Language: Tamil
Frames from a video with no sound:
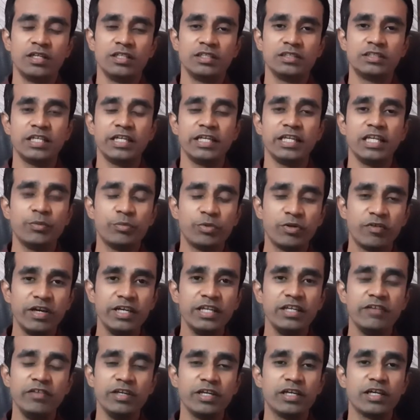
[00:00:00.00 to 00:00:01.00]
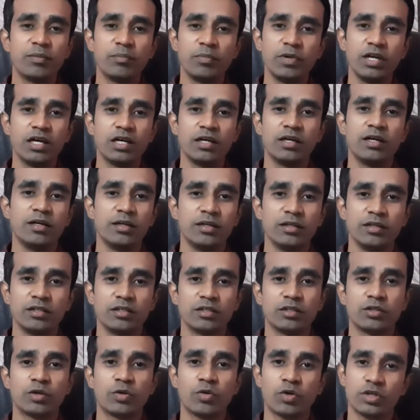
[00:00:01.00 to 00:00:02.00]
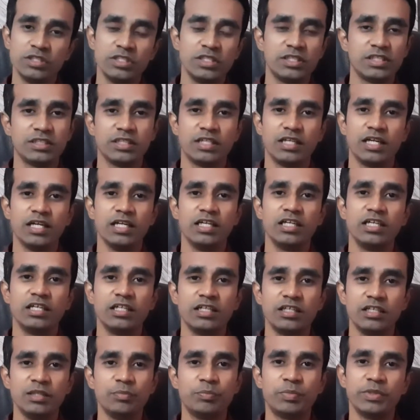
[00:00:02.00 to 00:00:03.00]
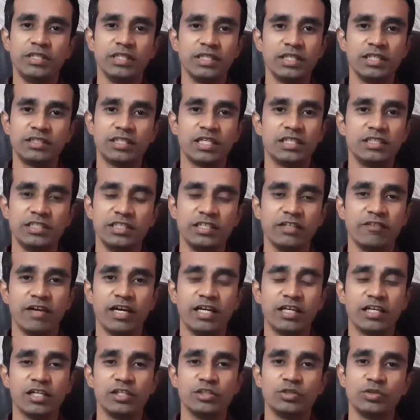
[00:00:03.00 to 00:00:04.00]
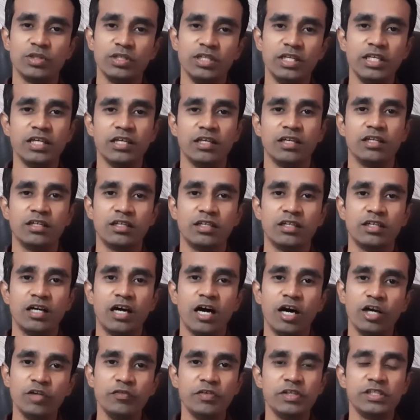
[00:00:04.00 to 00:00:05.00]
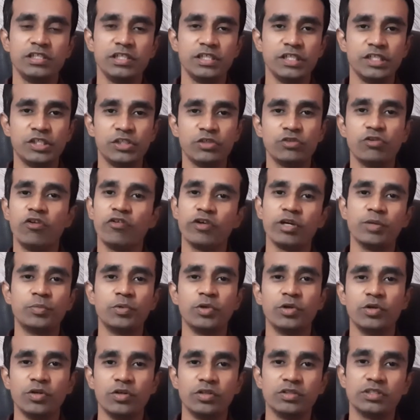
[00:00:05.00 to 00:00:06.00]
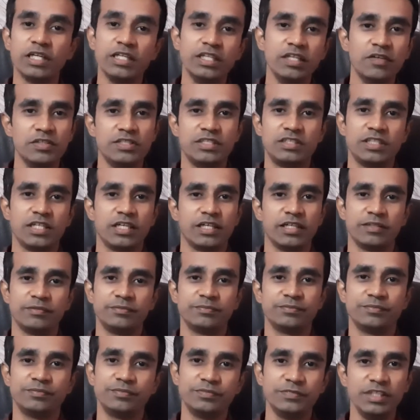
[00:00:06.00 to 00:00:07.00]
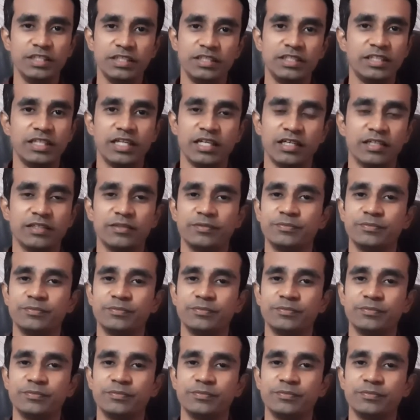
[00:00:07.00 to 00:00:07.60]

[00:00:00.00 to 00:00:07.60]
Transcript: சரி இப்போ வலி வீக்கம்லாம் குறைஞ்சிட்டதுனால இப்போதைக்கு சர்ஜரி வேண்டாம்னு சொல்லி அறுவை சிகிச்சையும் அவங்க இப்போ தள்ளி வச்சுட்டாங்க நிறுத்திட்டாங்க